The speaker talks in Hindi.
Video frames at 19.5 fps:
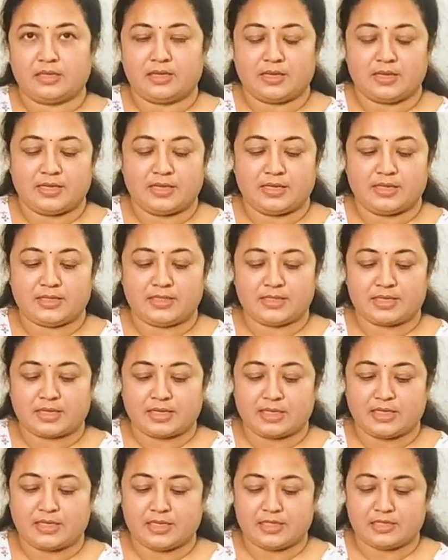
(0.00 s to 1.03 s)
इससे कलर
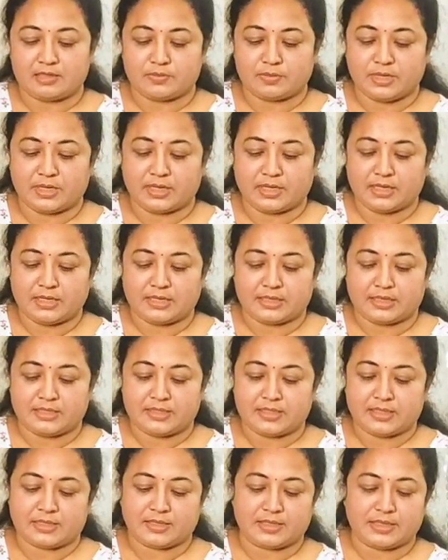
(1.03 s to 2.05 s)
स्प्रिंकल कर सकते
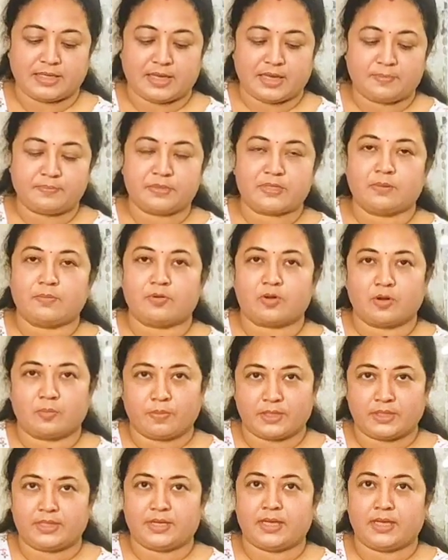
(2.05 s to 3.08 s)
हैं आप सबको पता
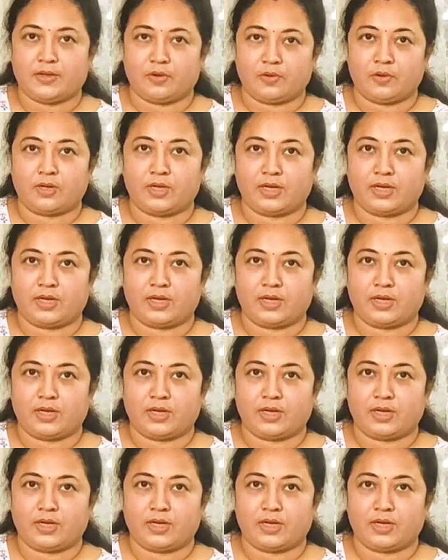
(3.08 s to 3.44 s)
ही होगा